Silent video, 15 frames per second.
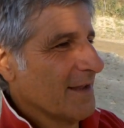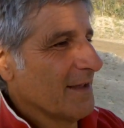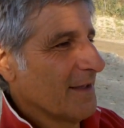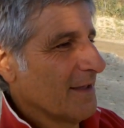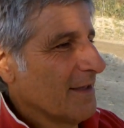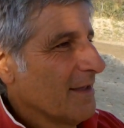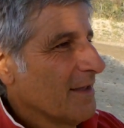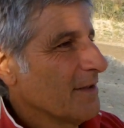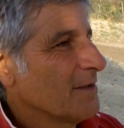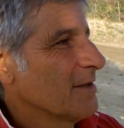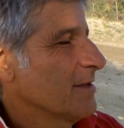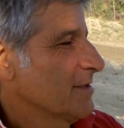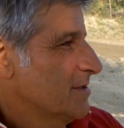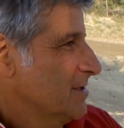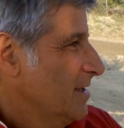turno che
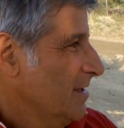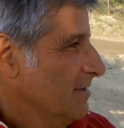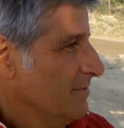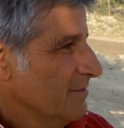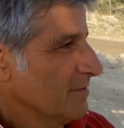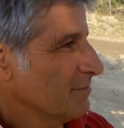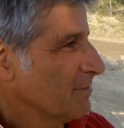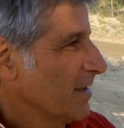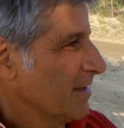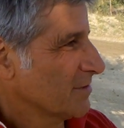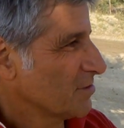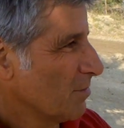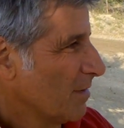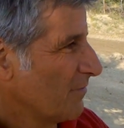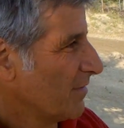fa Franco sì, comunque beh, insomma ha